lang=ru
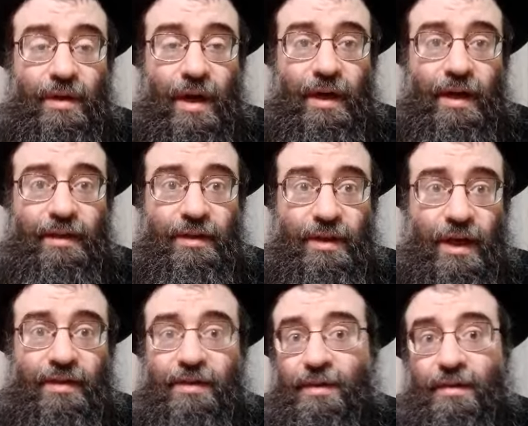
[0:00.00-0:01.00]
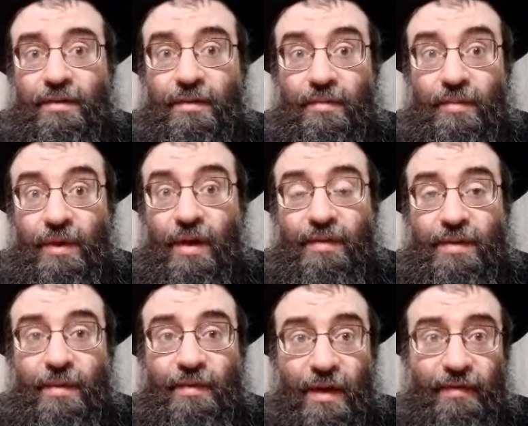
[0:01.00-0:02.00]
какая-то часть была,
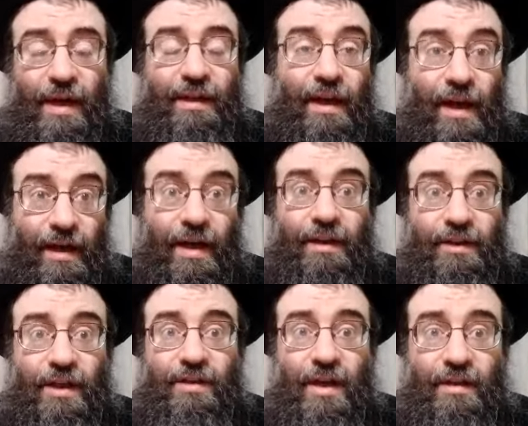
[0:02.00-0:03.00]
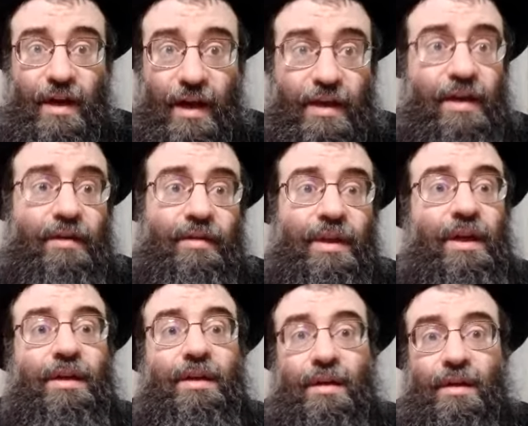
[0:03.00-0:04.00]
видимо, виновата, а какая-то часть не
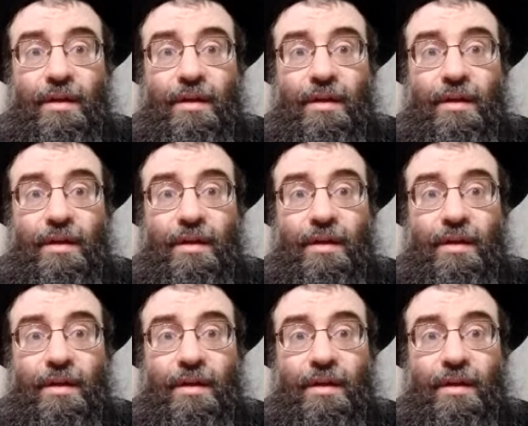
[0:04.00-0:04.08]
отреагировала